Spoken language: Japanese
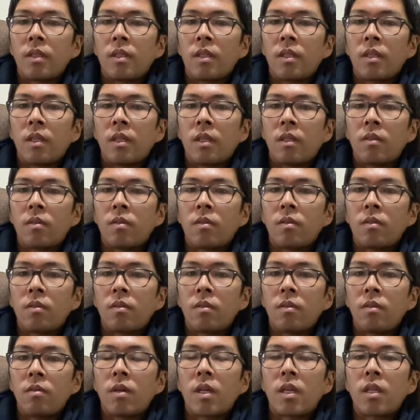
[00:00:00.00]
あの、
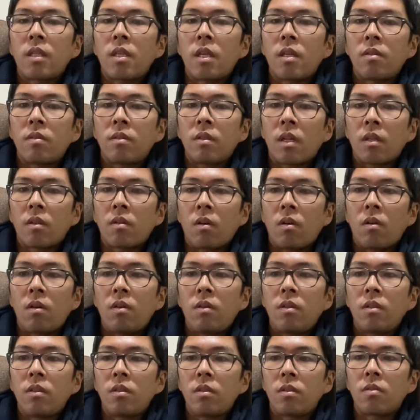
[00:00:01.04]
言われているんだと
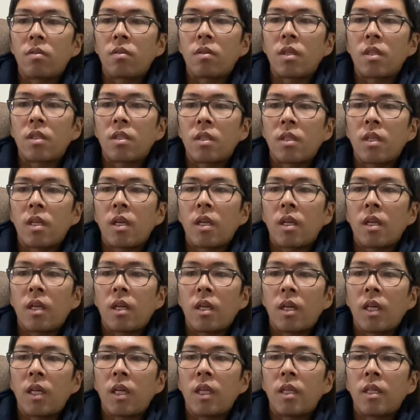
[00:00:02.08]
いうことですね。
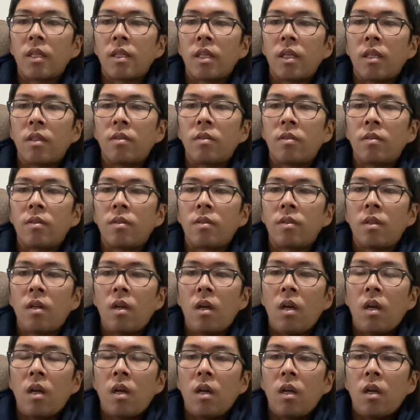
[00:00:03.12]
はい。あの、
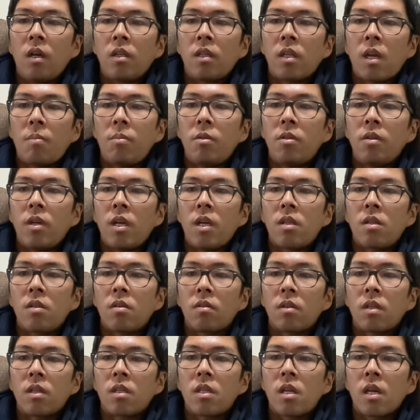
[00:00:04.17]
WHO
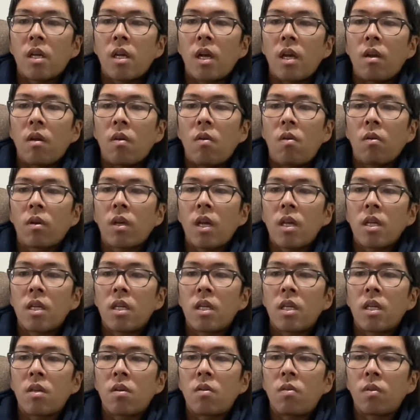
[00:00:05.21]
ね世界保健
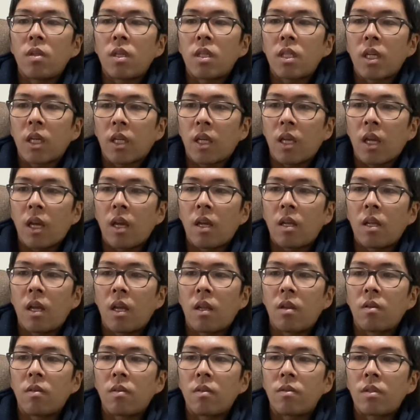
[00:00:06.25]
機構でしたっけあ
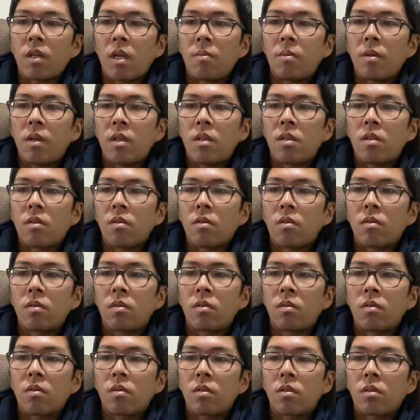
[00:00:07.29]
の WHO
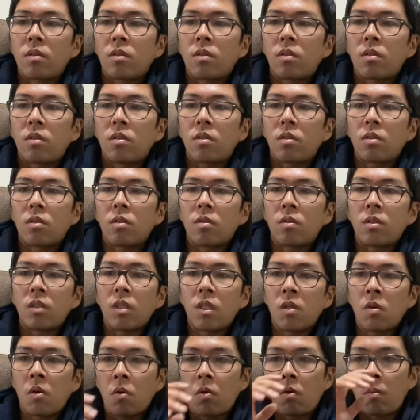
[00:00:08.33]
のちょっと日
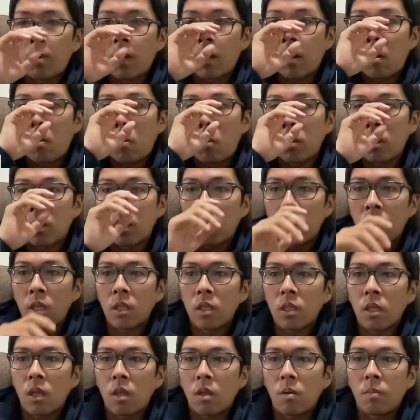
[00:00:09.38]
本語名は覚えてないんです
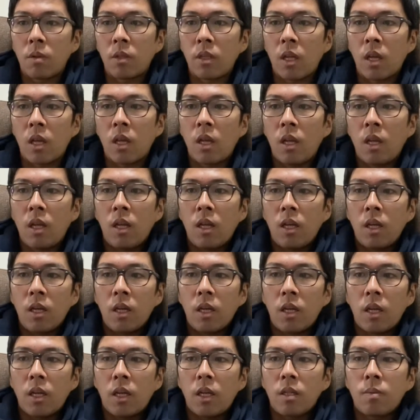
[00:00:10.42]
けどもね、
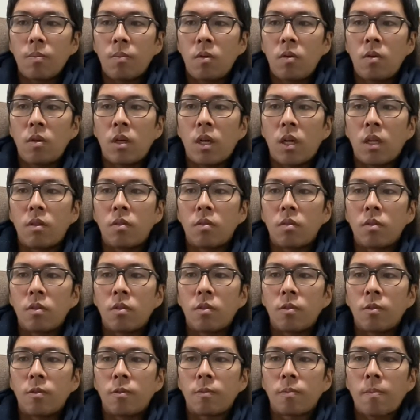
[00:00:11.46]
はい、もうあの
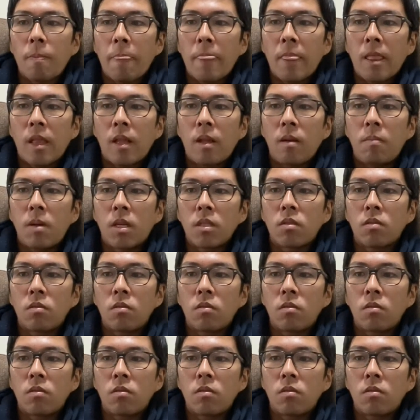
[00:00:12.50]
マス